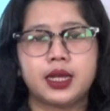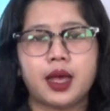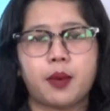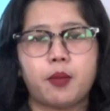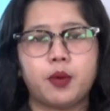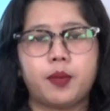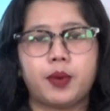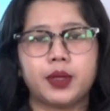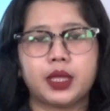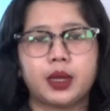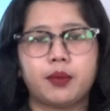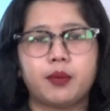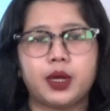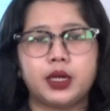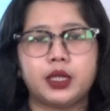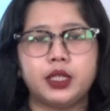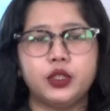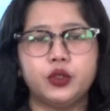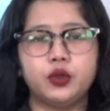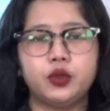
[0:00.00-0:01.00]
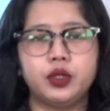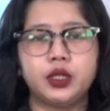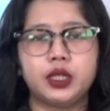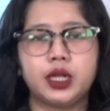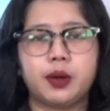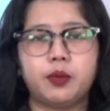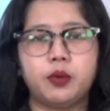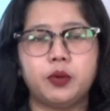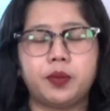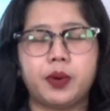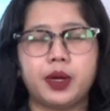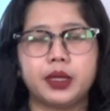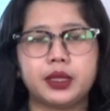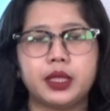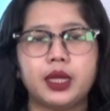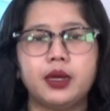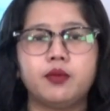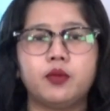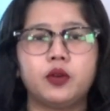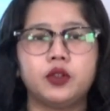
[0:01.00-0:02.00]
Kabupaten Madiun,
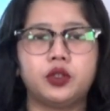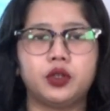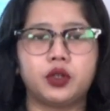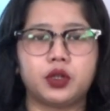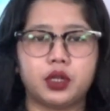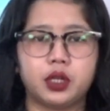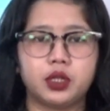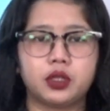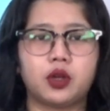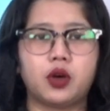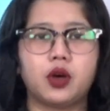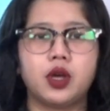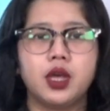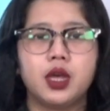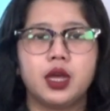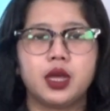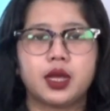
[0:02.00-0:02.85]
Kabupaten Mojokerto,